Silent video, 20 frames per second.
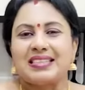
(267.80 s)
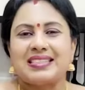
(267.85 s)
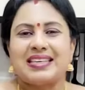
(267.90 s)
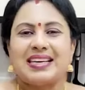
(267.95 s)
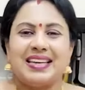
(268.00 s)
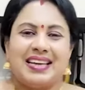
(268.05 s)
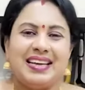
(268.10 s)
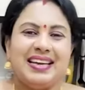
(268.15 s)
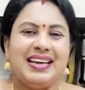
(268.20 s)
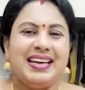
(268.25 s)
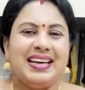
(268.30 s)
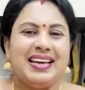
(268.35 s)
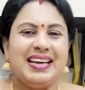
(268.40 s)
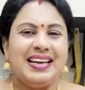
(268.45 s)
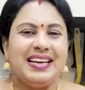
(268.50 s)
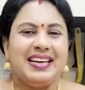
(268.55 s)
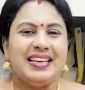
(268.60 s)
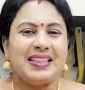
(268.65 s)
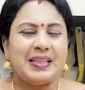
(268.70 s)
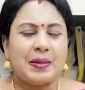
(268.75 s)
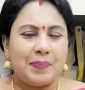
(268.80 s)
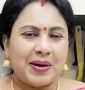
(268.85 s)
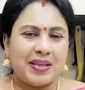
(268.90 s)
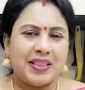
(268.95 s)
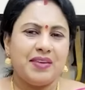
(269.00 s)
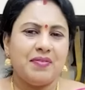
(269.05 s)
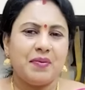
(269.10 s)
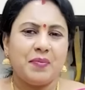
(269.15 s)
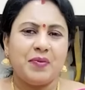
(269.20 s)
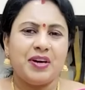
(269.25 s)
சரி இந்த
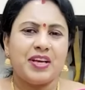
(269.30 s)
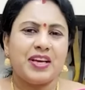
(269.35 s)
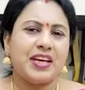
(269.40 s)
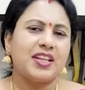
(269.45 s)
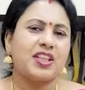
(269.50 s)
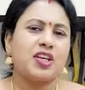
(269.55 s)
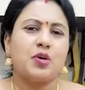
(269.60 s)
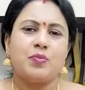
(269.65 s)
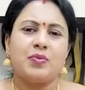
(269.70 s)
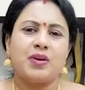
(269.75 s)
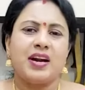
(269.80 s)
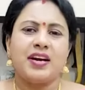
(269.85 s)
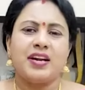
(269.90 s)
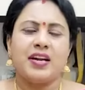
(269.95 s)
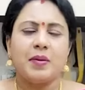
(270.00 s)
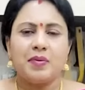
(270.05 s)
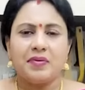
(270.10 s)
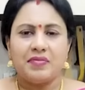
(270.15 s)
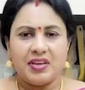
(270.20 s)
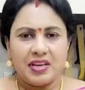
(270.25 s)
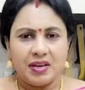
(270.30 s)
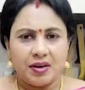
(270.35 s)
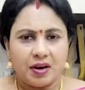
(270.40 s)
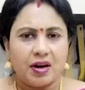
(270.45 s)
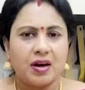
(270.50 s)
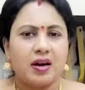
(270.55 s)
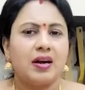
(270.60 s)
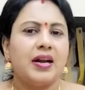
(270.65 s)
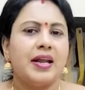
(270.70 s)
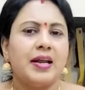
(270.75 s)
பதிவை முடிக்கிறதுக்கு முன்னாடி நம்ம
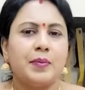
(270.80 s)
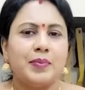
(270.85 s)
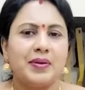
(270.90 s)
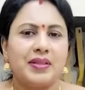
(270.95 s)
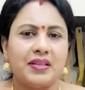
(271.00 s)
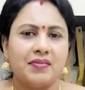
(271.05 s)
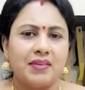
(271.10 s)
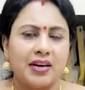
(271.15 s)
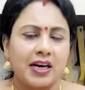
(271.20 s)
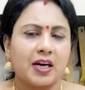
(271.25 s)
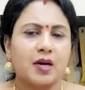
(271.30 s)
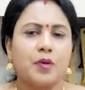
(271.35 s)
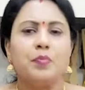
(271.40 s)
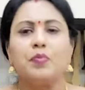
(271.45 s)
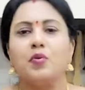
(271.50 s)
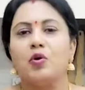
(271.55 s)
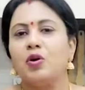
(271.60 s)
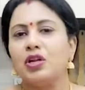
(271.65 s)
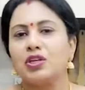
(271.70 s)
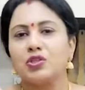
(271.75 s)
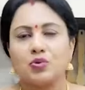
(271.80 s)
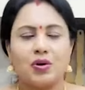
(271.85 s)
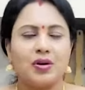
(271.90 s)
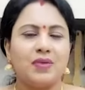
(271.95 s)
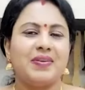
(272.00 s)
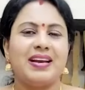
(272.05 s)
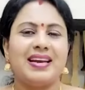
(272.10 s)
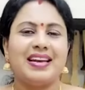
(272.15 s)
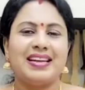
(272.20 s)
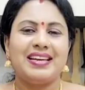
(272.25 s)
வீகா ஆன்லைன் பற்றி வழக்கம் போல்
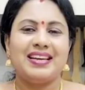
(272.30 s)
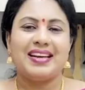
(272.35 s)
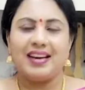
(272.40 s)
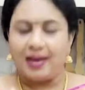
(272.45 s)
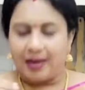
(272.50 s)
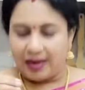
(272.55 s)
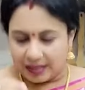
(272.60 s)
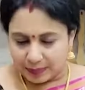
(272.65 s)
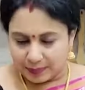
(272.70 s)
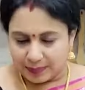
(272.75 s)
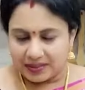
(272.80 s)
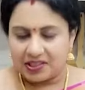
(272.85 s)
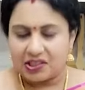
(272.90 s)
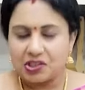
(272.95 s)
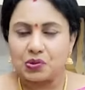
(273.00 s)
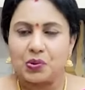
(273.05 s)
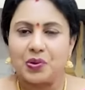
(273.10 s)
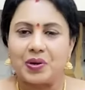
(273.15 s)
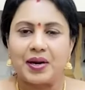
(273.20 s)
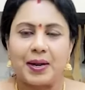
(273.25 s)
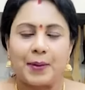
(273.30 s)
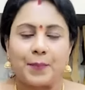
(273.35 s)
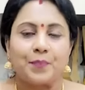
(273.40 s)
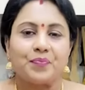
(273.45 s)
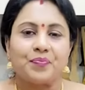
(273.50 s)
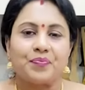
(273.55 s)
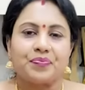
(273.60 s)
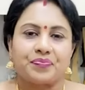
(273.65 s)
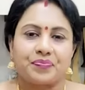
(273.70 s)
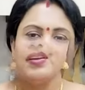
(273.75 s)
சொல்லுவேன் இல்லையா அதை பற்றி சொல்கிறேன்
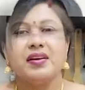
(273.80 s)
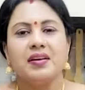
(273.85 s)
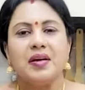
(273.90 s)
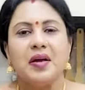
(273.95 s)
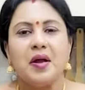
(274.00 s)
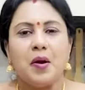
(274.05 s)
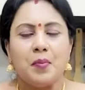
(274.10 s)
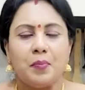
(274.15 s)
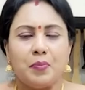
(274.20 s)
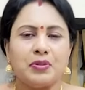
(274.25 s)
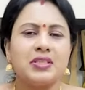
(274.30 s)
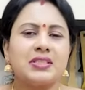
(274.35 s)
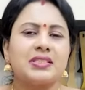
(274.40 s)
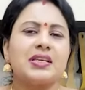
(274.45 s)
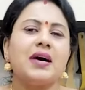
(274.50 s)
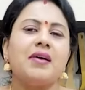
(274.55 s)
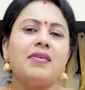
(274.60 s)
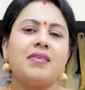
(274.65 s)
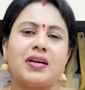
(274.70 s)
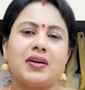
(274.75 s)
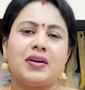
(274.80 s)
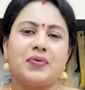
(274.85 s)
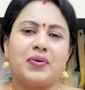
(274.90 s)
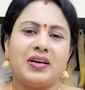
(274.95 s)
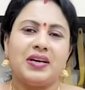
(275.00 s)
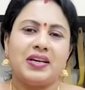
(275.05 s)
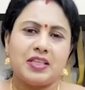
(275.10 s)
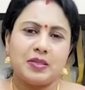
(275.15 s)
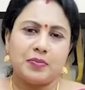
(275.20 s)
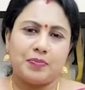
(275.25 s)
புதுசாக
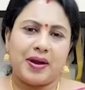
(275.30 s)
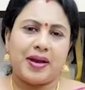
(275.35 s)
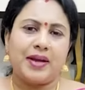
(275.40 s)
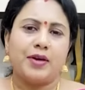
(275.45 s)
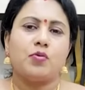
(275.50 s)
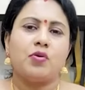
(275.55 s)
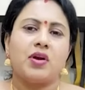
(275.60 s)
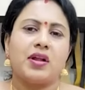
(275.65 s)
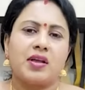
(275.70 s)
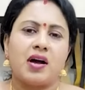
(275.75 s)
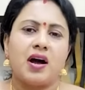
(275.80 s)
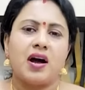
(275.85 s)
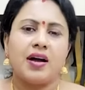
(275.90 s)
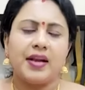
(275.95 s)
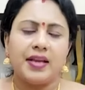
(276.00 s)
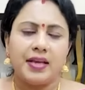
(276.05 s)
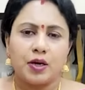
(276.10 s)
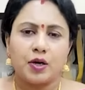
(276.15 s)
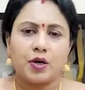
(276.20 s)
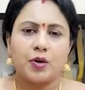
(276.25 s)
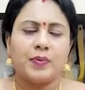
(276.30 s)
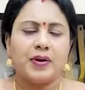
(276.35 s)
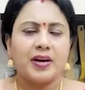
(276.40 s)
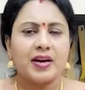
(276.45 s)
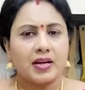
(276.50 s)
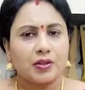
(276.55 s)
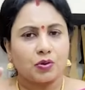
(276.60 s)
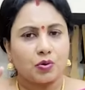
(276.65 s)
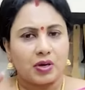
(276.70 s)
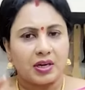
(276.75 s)
வர்றவங்களுக்கு இது பயனுள்ளதாக இருக்கும்னு
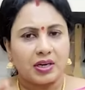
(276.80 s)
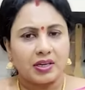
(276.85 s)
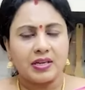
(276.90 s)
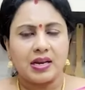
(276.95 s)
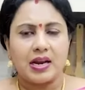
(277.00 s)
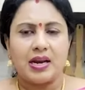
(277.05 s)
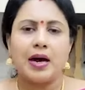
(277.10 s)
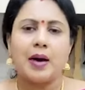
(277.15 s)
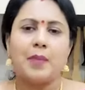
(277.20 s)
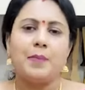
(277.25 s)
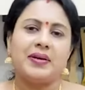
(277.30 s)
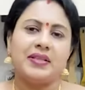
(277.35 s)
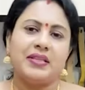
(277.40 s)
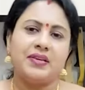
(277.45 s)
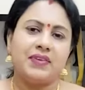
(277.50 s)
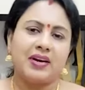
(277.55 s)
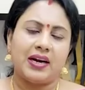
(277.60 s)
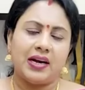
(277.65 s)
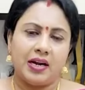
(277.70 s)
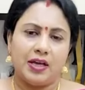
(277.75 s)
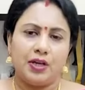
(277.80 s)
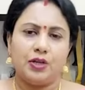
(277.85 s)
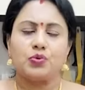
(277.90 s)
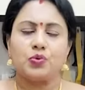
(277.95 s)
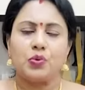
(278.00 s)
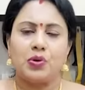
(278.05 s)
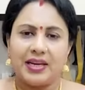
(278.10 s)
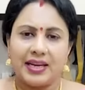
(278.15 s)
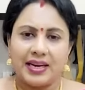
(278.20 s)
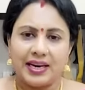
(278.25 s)
நான் தொடர்ந்து எல்லா
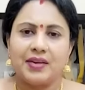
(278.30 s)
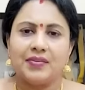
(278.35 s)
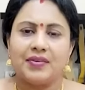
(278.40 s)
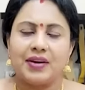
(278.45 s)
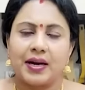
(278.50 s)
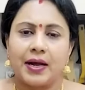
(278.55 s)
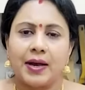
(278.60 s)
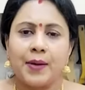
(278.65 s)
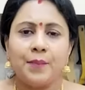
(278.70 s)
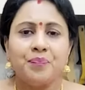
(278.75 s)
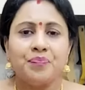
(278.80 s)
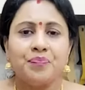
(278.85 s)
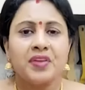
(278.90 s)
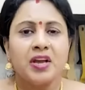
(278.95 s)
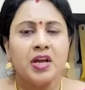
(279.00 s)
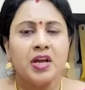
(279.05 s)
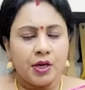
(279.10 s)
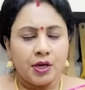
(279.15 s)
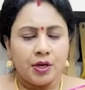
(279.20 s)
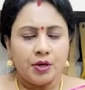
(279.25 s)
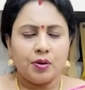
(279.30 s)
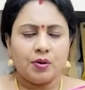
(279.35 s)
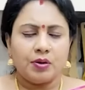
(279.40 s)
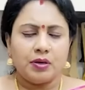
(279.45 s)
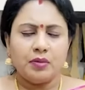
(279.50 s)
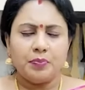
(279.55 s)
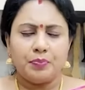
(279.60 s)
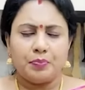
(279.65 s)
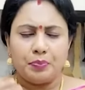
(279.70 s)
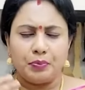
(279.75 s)
பதிவுகள்லையும் சொல்லிக்கிட்டு வரேன்
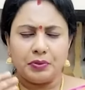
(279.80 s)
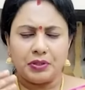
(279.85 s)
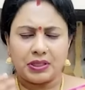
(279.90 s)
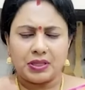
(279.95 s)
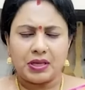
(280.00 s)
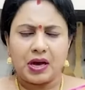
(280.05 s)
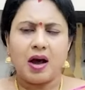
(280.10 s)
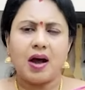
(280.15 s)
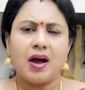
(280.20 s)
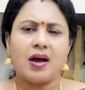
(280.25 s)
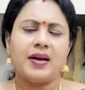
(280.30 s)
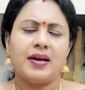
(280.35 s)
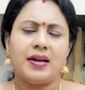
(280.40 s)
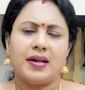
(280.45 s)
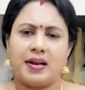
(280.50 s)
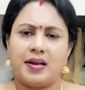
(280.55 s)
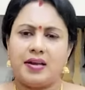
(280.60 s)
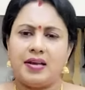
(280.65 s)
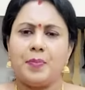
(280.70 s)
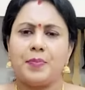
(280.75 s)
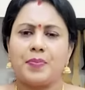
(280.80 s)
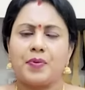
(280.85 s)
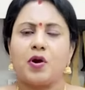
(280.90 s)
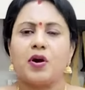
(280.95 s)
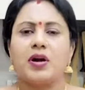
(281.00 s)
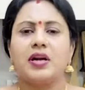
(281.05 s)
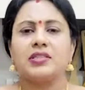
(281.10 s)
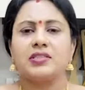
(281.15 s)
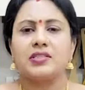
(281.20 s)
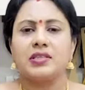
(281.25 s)
இன்னொன்று புதிதாக நிறைய
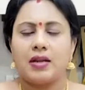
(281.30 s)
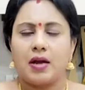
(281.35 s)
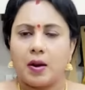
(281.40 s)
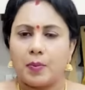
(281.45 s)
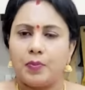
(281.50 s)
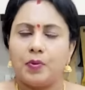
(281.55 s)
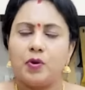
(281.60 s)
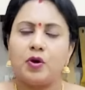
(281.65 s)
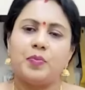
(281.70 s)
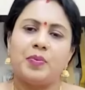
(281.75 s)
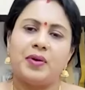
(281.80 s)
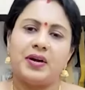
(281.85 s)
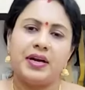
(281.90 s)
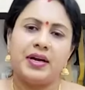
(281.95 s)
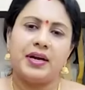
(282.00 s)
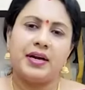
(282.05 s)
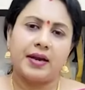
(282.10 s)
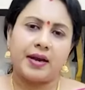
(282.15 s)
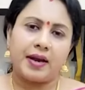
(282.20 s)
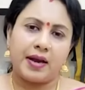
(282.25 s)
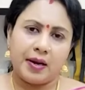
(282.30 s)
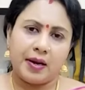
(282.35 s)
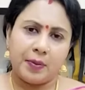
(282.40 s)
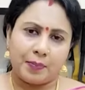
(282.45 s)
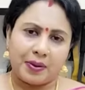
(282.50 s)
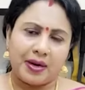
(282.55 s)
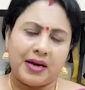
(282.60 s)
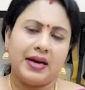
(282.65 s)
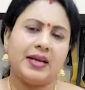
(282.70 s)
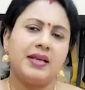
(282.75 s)
ப்ராடக்ட்ஸ் எல்லாம் அப்லோட் பண்ணிக்கிட்டு இருக்கேன்
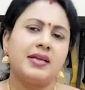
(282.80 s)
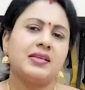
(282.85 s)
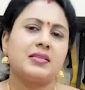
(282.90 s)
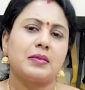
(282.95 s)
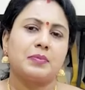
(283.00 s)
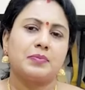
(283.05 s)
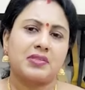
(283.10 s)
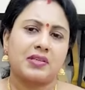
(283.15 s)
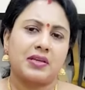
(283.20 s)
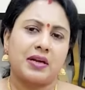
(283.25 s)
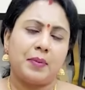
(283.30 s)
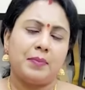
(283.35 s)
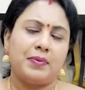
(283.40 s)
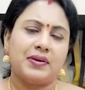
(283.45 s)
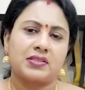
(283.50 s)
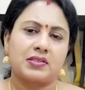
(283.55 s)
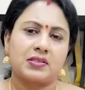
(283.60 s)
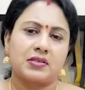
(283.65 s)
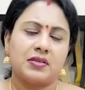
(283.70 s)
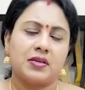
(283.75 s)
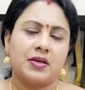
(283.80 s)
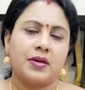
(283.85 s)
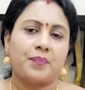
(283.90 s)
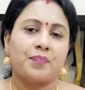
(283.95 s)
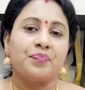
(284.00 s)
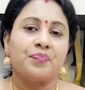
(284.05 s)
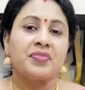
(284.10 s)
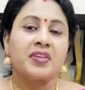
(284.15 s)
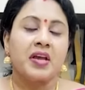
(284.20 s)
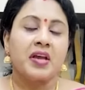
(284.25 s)
பழைய சப்ஸ்கிரைபர்ஸ்க்கு
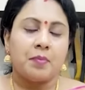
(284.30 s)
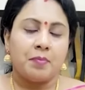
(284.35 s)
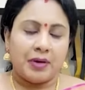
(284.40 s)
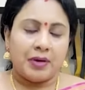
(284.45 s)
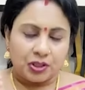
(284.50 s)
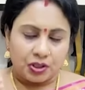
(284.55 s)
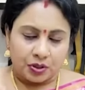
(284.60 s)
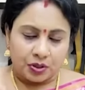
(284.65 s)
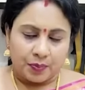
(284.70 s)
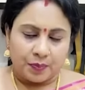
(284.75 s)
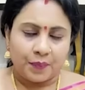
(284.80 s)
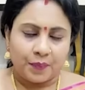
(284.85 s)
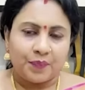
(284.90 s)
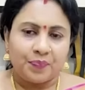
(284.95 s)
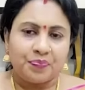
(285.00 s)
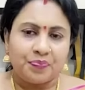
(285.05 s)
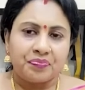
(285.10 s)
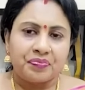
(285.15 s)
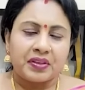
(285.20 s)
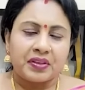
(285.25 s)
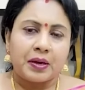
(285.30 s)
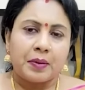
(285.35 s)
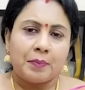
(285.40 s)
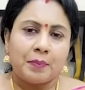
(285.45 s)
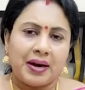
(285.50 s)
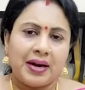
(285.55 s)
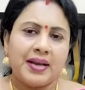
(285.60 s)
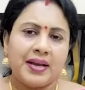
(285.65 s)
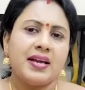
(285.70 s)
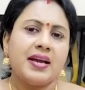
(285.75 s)
மற்றும்
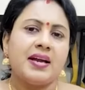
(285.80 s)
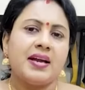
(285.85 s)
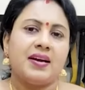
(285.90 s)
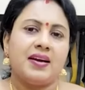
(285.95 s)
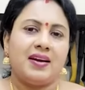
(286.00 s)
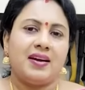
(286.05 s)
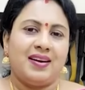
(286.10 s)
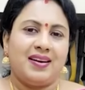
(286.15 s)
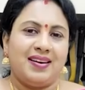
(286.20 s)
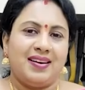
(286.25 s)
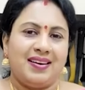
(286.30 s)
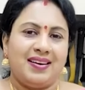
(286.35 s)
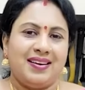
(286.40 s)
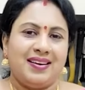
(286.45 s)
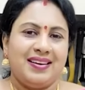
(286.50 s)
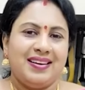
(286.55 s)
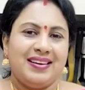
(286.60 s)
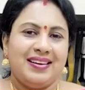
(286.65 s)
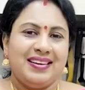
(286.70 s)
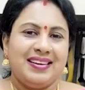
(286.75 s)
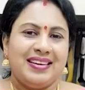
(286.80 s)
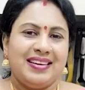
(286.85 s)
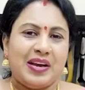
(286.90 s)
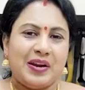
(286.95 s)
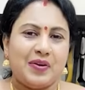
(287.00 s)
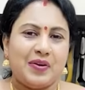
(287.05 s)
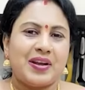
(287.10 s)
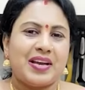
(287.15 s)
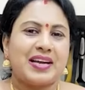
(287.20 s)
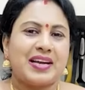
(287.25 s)
பழைய
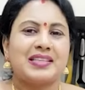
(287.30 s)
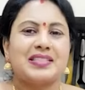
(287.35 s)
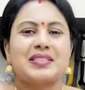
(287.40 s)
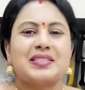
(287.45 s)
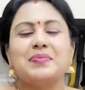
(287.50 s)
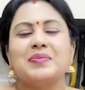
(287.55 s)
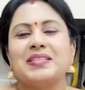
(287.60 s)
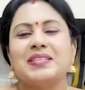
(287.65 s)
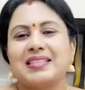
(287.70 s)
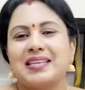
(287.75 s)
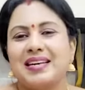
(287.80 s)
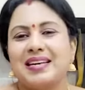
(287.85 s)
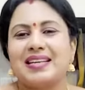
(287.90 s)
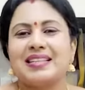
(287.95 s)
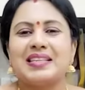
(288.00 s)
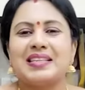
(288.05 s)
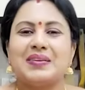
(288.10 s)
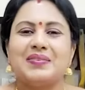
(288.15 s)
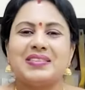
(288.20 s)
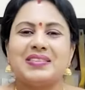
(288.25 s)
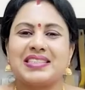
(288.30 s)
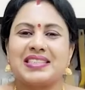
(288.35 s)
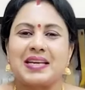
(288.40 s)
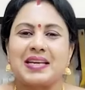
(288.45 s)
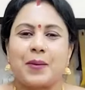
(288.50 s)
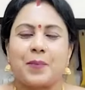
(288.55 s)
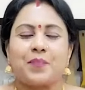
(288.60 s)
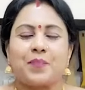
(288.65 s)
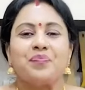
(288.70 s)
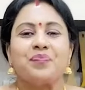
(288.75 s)
என்னுடைய கஸ்டமர்ஸ்க்கெல்லாம்
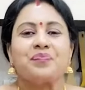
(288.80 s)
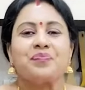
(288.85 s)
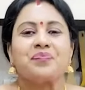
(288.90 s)
தெரிவிச்சுக்கிறேன்